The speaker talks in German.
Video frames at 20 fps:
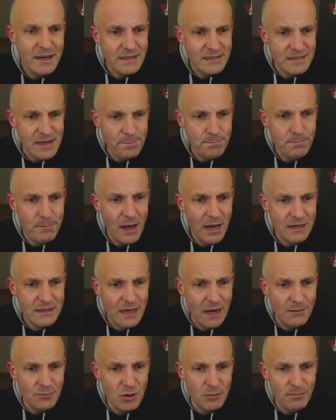der Gesamtmarkt
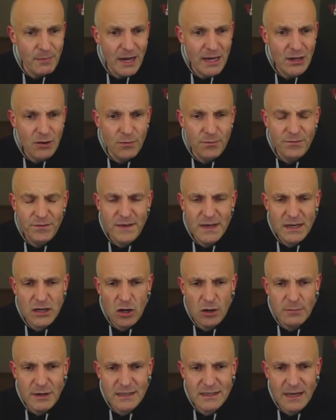aber Mai um
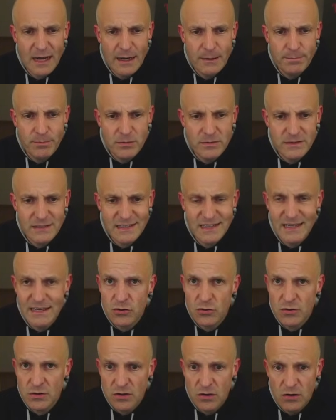
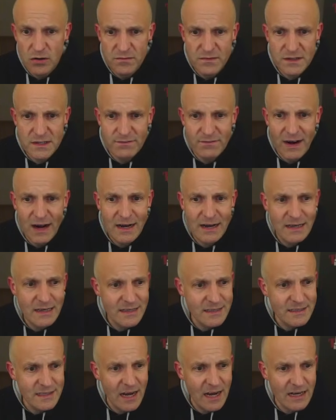4,3% rückläufig war,
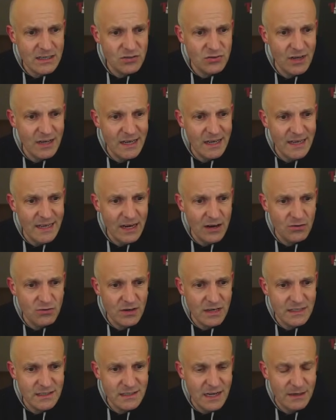liegt der aktuelle
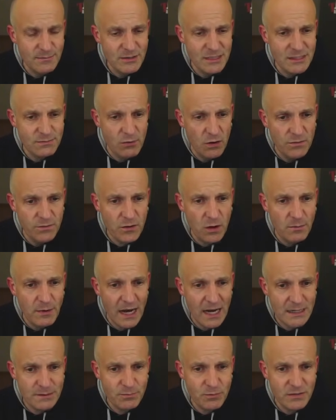E-Auto-Anteil mit
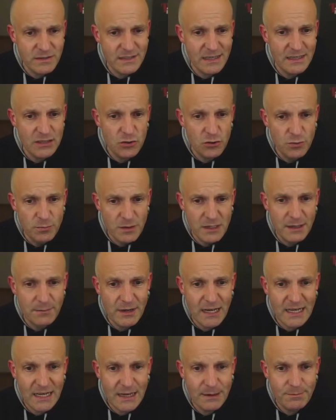12,8% über dem
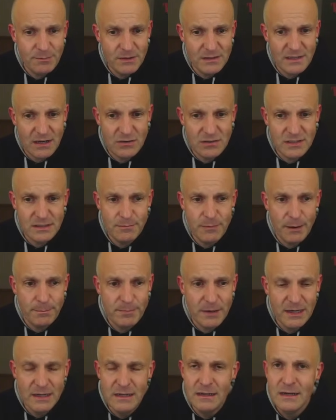Ergebnis aus dem
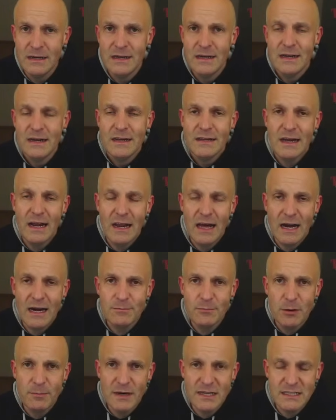April da
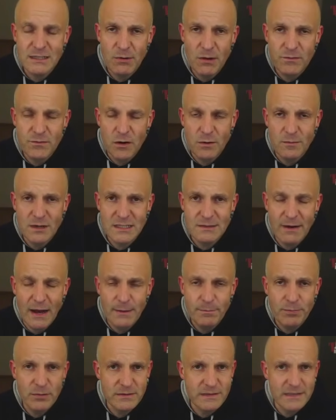lagen wir bei
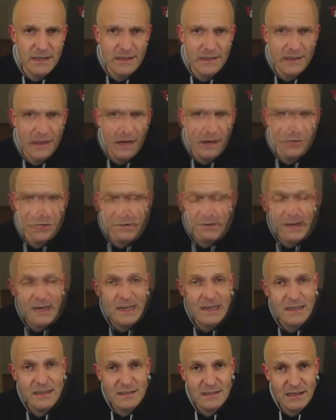12,2 Prozent. Aber ich war
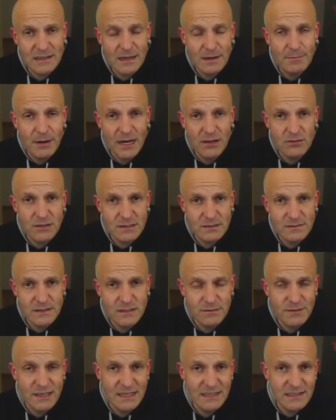ehrlich gesagt der Meinung, dass wir
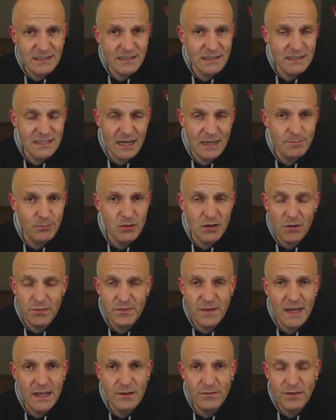zum jetzigen Zeitpunkt
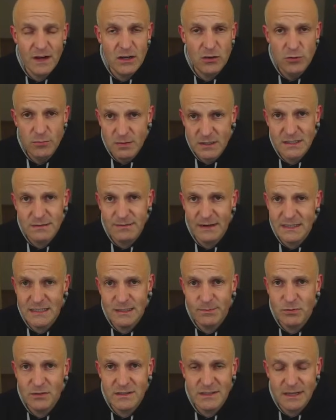auf jeden Fall über
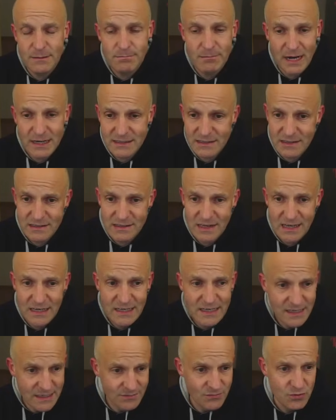20 Prozent Marktanteil
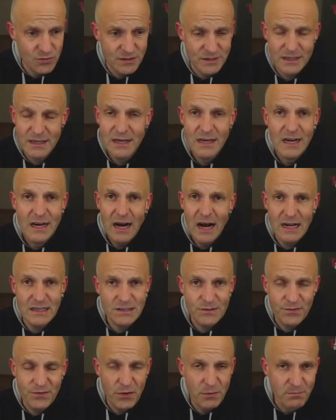liegen würden.
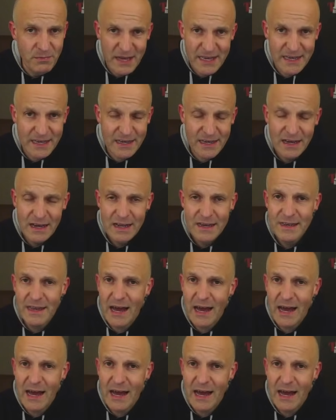Also für mich